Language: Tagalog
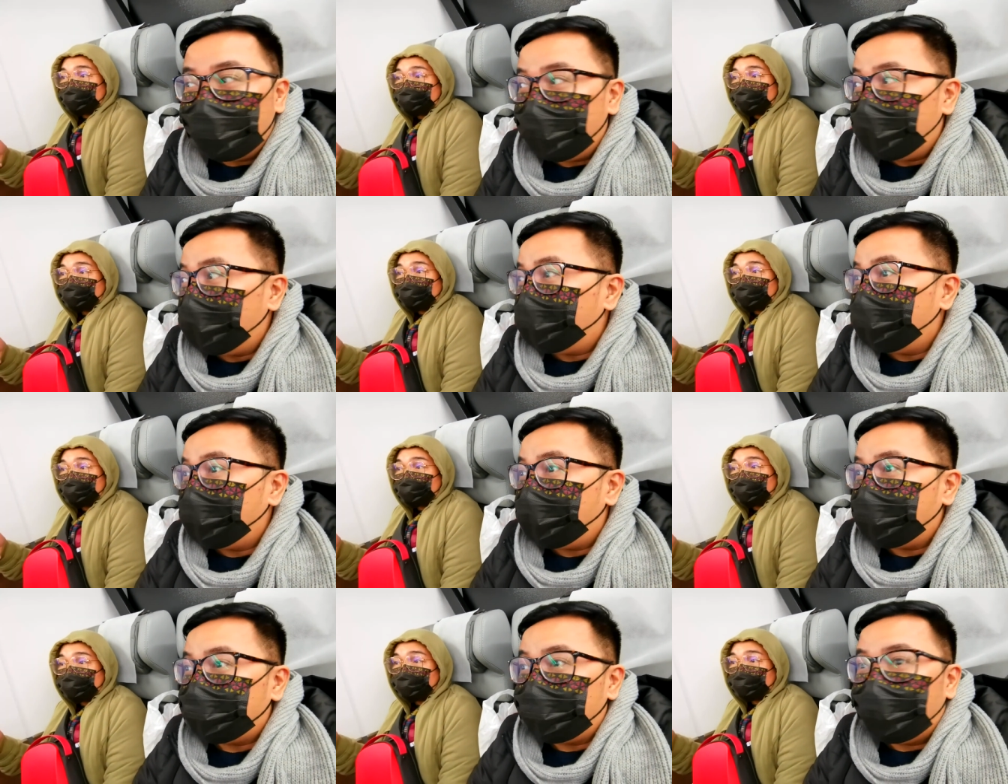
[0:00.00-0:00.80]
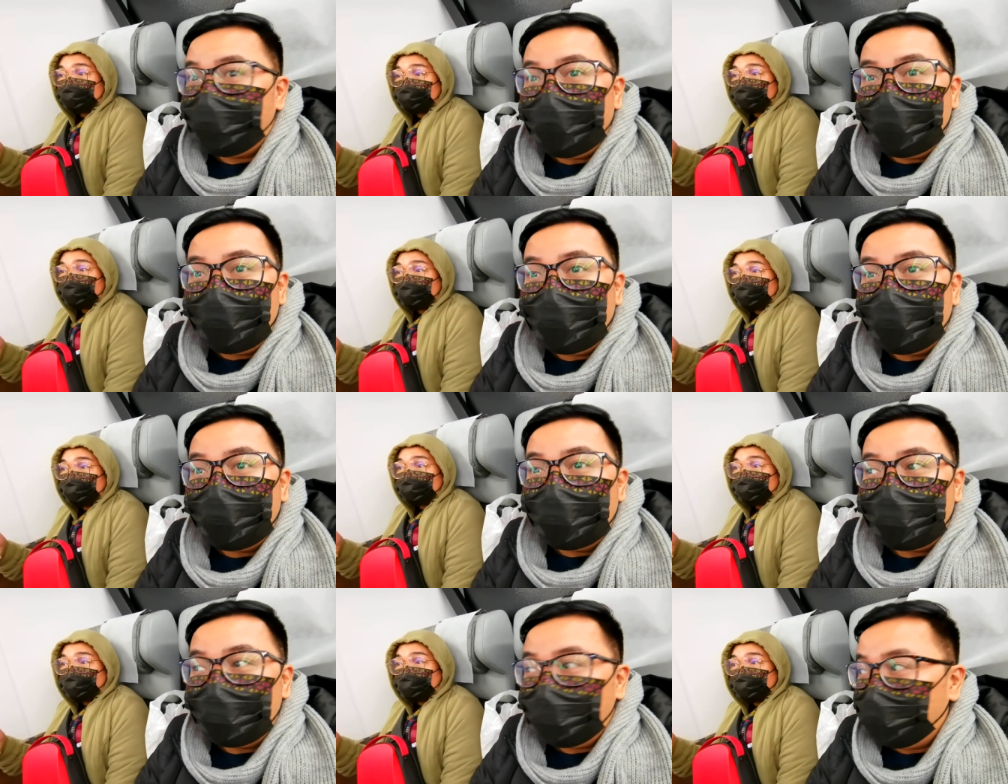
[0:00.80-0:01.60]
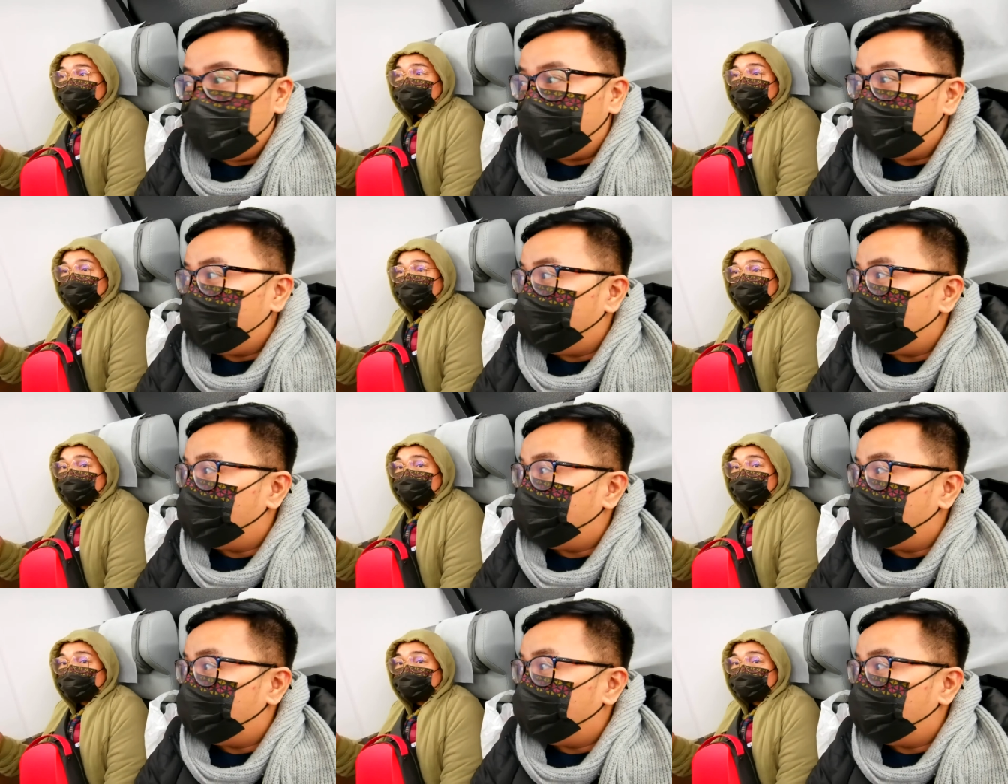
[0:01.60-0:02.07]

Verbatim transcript: ako nakasakay ng train